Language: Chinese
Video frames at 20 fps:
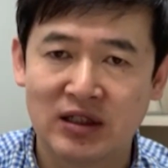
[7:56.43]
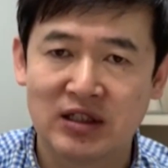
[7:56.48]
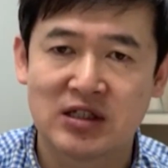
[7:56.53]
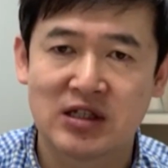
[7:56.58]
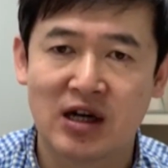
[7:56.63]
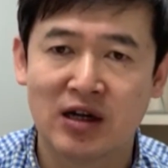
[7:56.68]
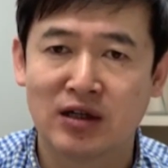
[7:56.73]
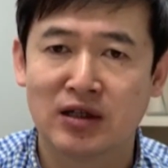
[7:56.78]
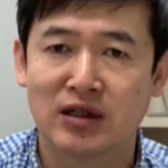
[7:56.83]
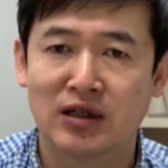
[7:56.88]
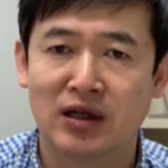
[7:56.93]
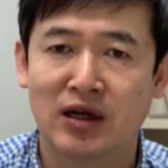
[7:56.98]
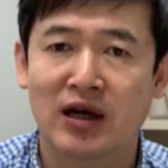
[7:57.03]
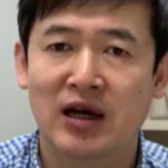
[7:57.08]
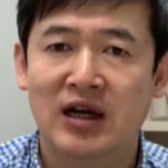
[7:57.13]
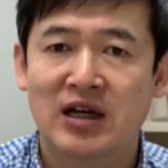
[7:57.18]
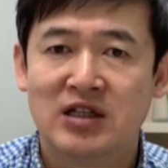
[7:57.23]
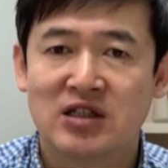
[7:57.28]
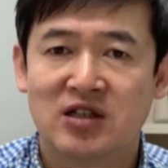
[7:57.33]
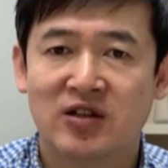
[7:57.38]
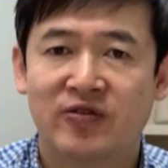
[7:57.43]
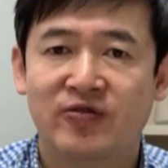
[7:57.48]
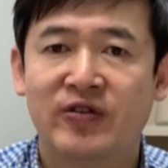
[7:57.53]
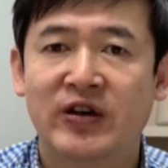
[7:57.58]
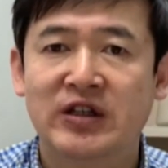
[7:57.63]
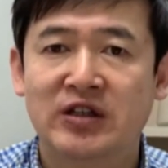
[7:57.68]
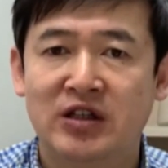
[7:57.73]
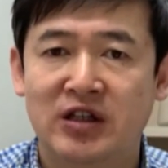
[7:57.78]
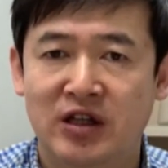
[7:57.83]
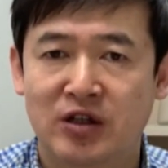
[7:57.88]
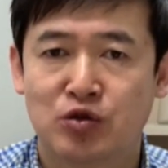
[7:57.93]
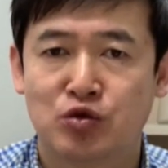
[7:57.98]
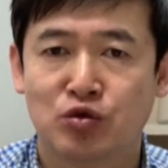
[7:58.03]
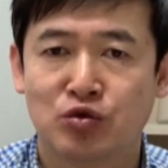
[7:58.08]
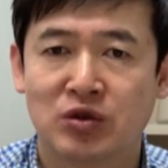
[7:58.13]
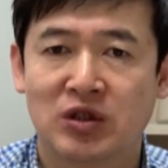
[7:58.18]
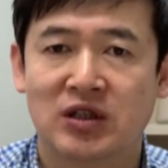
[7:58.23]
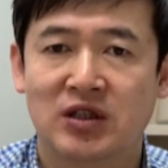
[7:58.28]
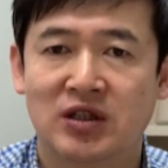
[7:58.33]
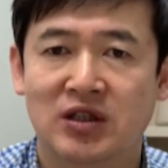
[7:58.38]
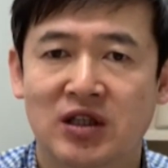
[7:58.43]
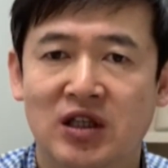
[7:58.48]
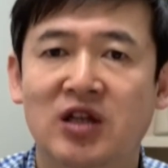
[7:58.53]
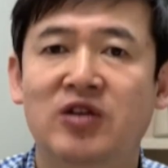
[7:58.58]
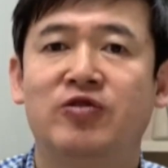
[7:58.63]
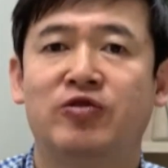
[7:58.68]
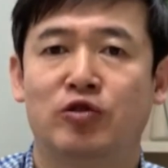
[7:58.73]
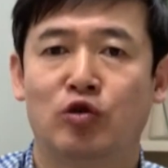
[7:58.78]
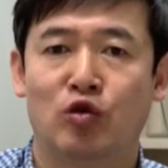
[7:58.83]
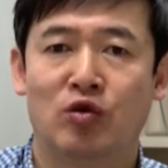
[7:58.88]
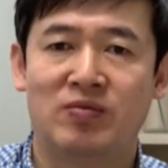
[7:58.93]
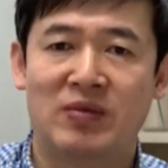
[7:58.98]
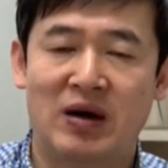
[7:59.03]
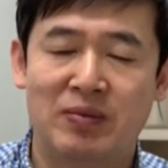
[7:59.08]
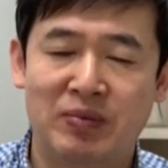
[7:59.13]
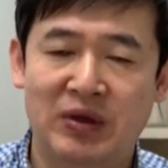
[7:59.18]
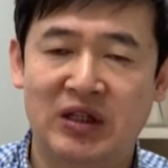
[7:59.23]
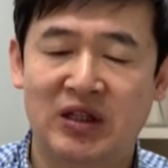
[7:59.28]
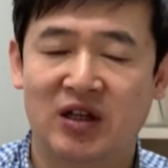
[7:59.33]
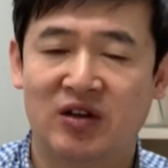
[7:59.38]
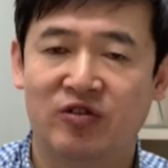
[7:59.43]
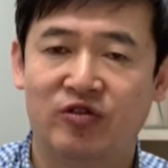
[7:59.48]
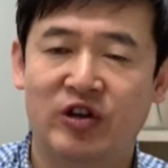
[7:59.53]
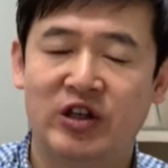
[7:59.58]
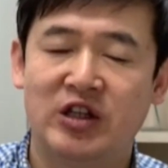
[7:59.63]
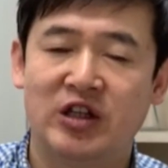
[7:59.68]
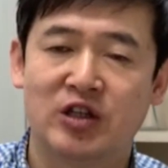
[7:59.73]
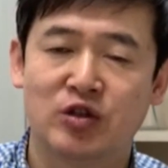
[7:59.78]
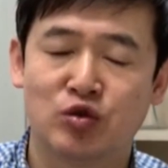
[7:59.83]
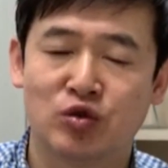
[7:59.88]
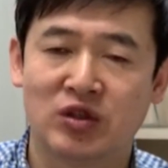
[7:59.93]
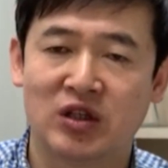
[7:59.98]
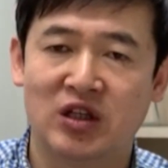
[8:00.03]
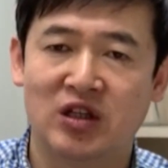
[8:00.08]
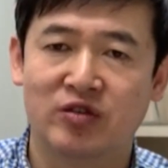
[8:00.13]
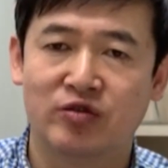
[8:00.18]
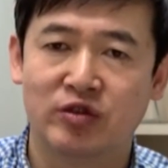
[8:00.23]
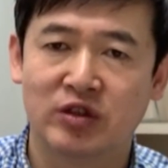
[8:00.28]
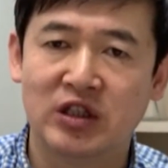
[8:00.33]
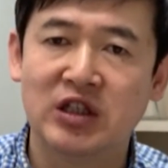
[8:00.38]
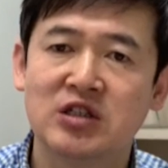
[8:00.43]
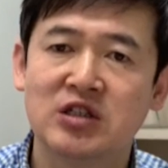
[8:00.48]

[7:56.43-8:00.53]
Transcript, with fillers: 第三个呢是分耶稣的衣服，罗马兵丁分耶稣的衣服，